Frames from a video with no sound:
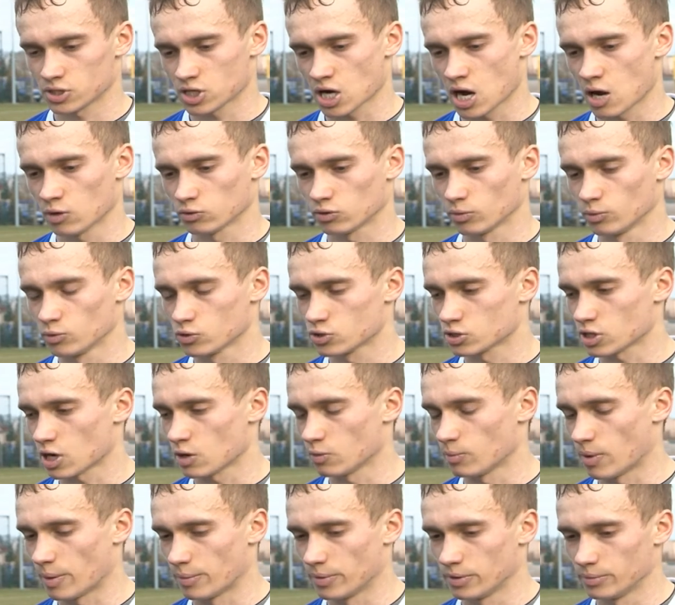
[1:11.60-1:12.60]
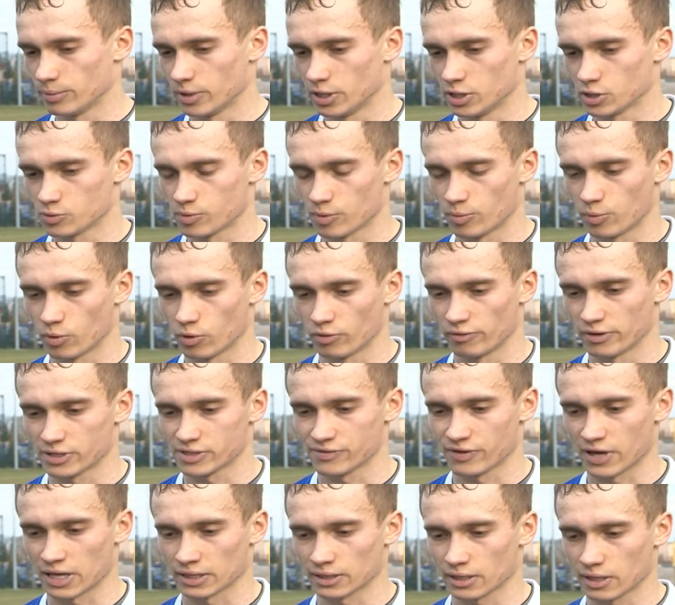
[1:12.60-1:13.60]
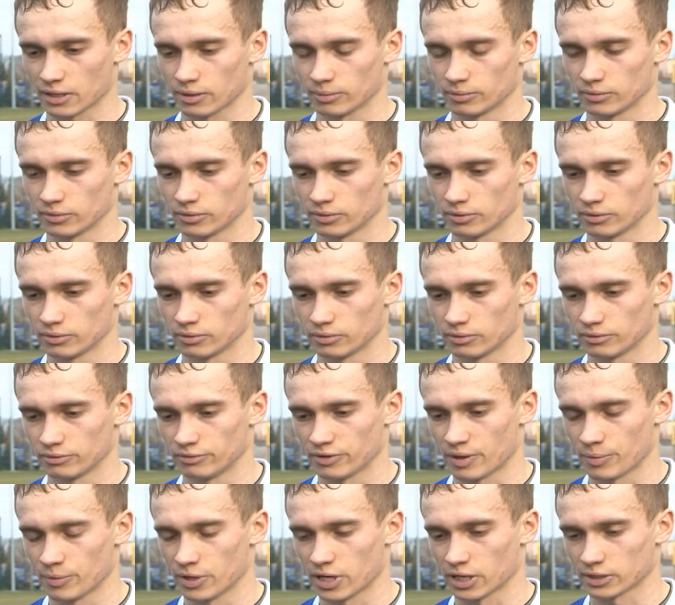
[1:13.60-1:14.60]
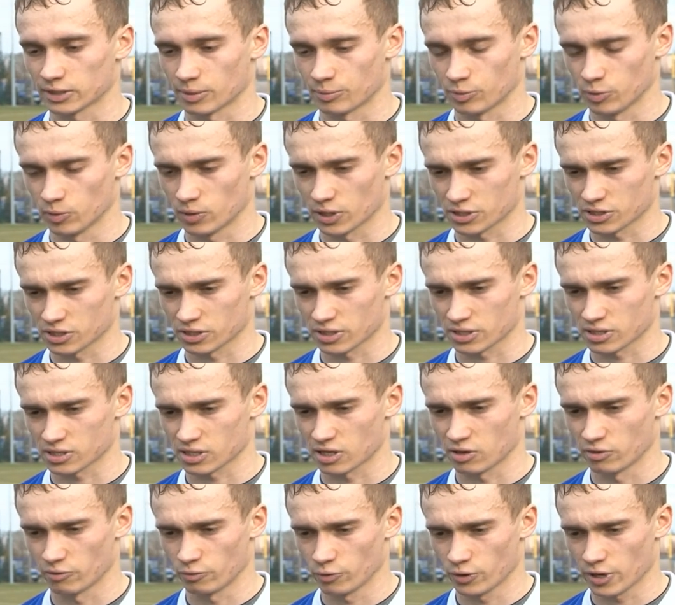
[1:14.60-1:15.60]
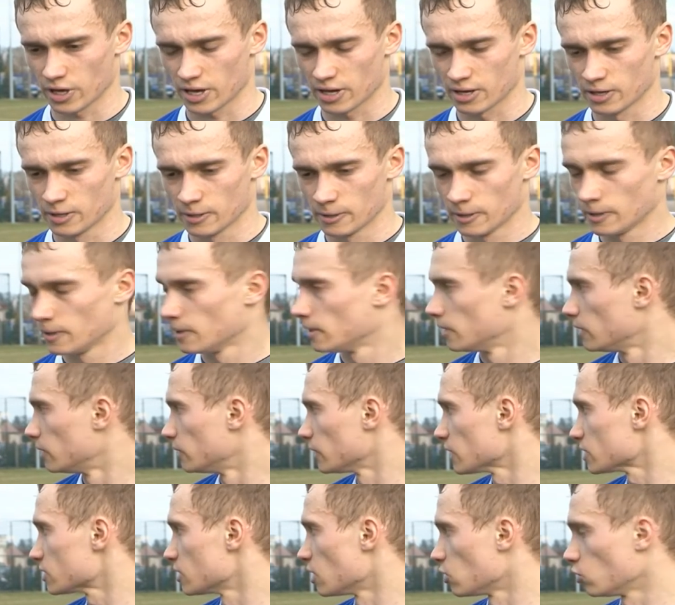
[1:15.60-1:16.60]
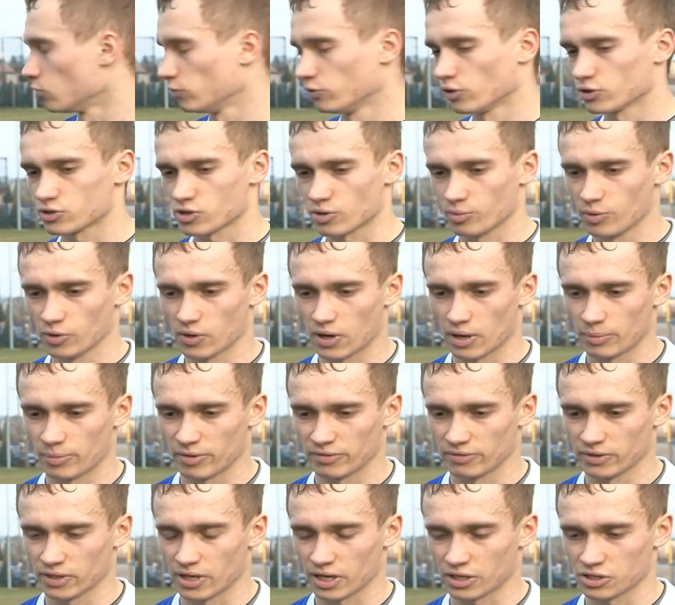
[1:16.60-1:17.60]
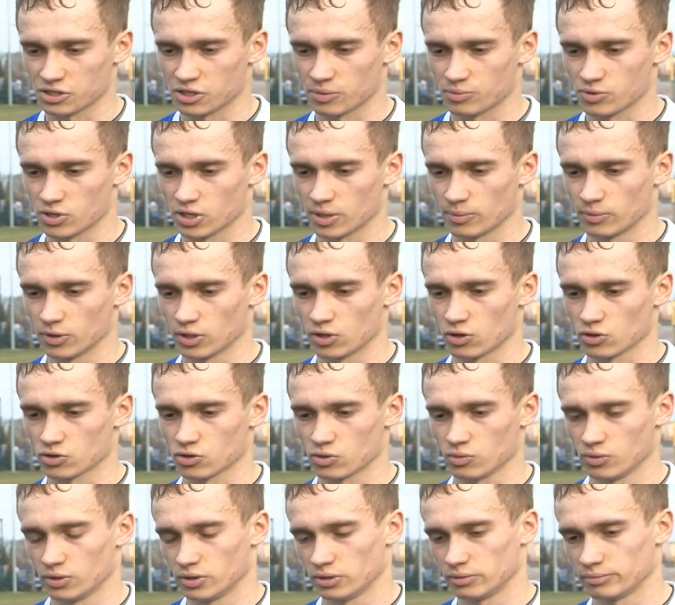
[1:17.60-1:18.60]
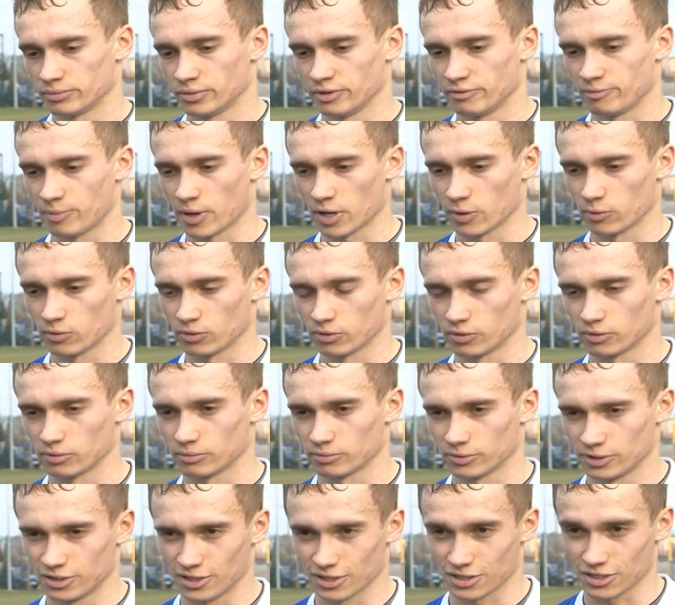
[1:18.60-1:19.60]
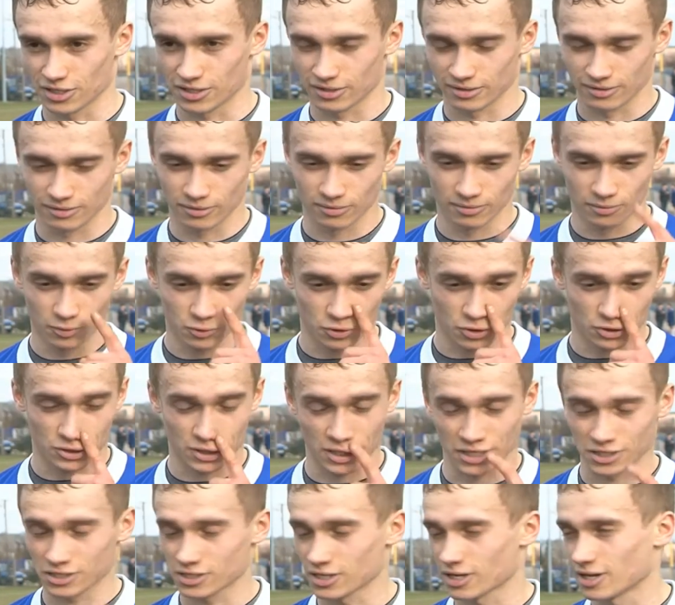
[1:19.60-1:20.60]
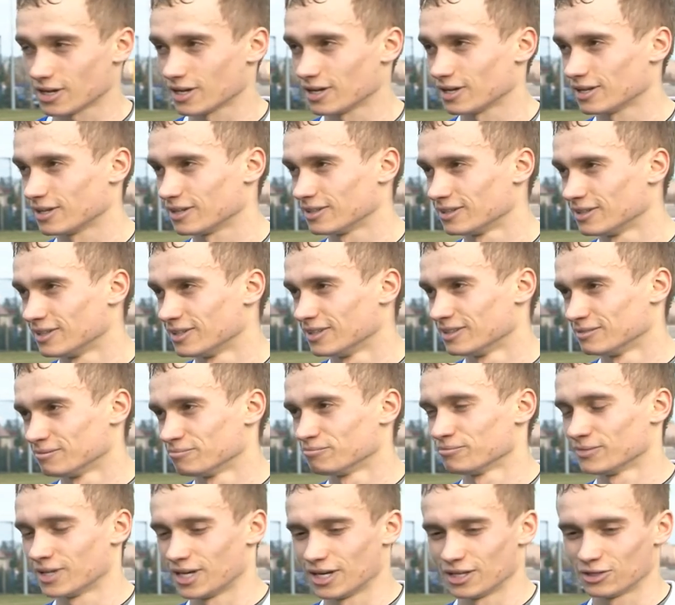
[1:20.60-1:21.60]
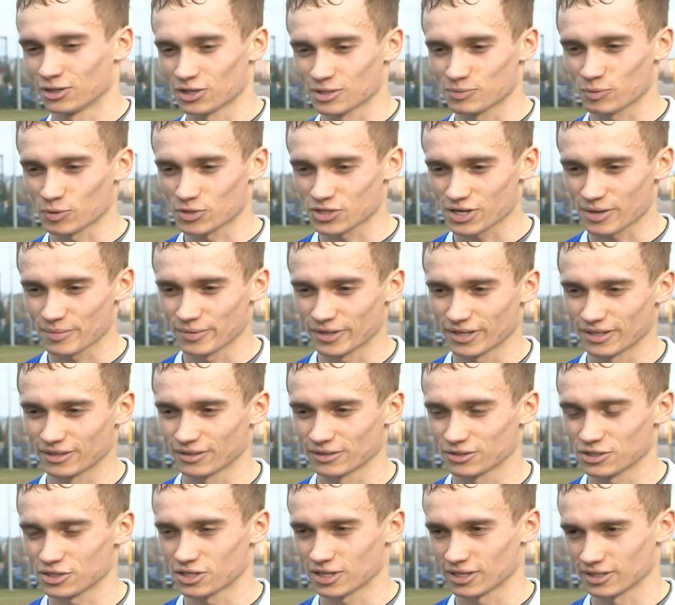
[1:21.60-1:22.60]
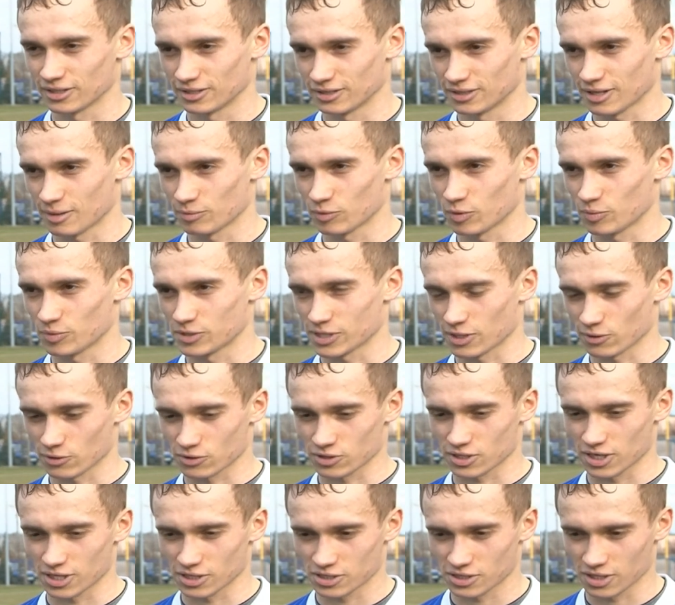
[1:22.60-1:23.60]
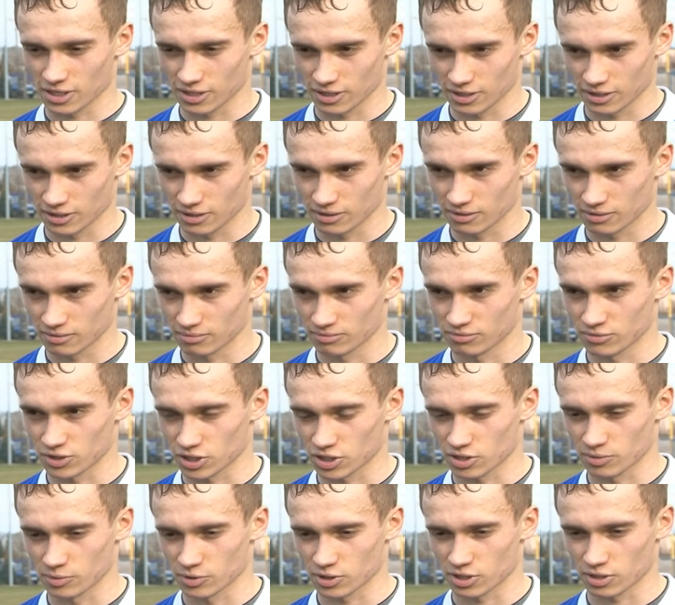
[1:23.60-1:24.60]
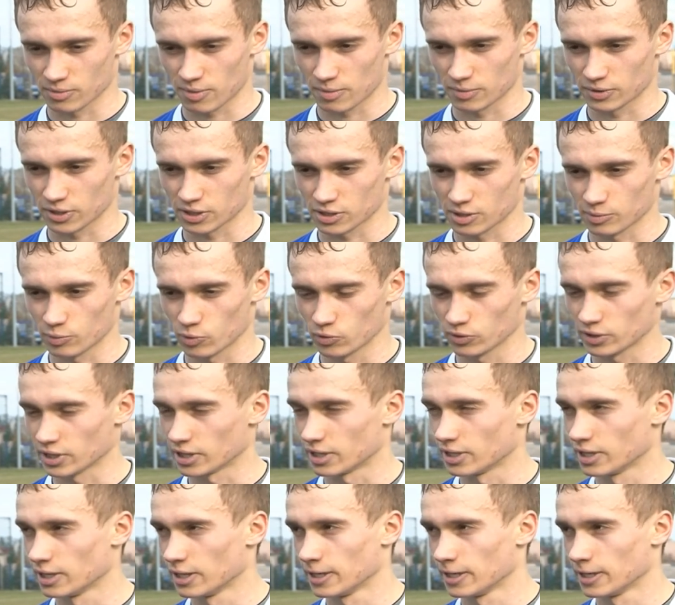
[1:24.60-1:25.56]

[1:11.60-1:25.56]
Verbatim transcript: Strzał to był strzał, mamy, mieliśmy połowę z wiatrem, yy, wiemy jak ta piłka się też zachowuje. Jest nierówno, zrobiła pewnie jakiś nieprzyjemny kozioł i, i wpadło. No, myślę, że dużo szczęścia, ale, ale to jest potrzebne. No, dzisiaj nam dopisało szczęście i cieszymy się, że mamy te trzy punkty.